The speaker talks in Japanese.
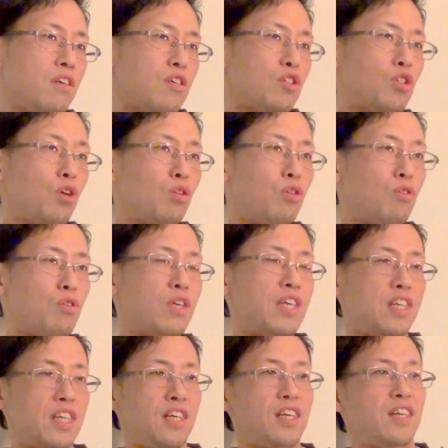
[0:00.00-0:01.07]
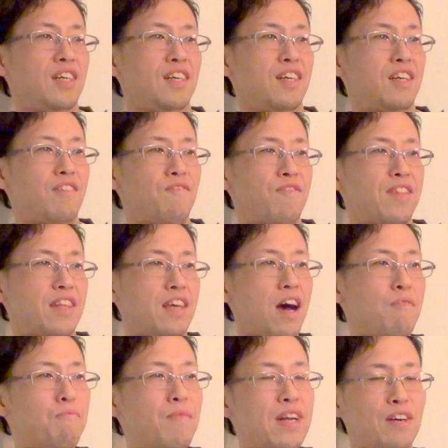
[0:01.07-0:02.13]
その時
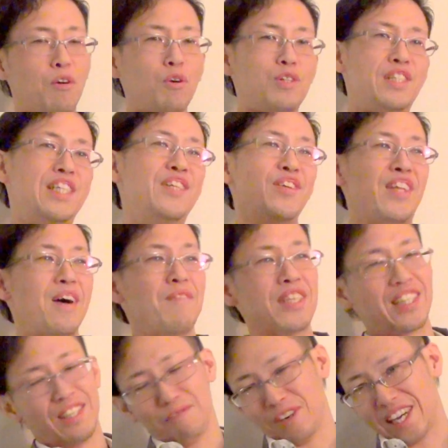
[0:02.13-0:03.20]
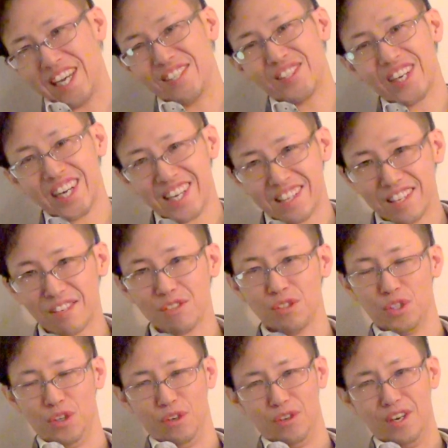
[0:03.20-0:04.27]
やっぱりこっちの魂も削られてるんで
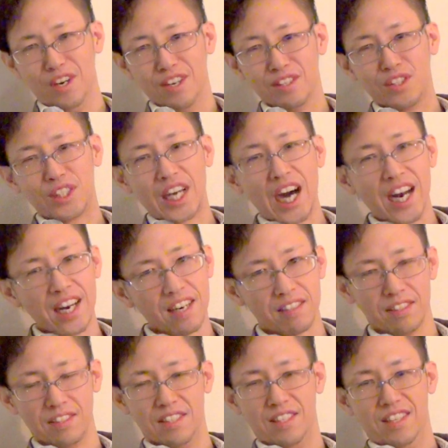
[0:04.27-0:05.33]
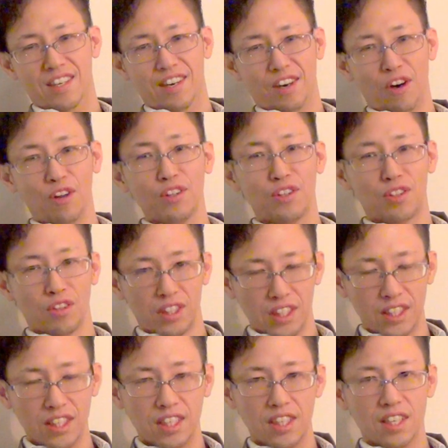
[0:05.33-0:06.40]
すよ。疲れる、本当
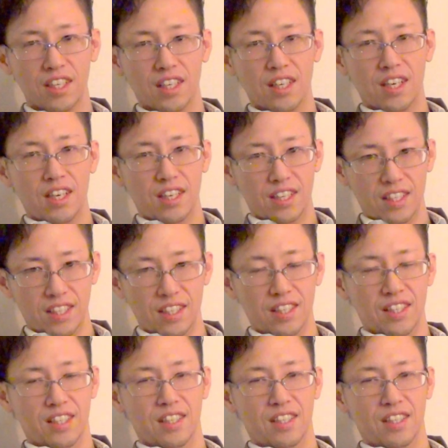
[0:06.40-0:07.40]
に。うん。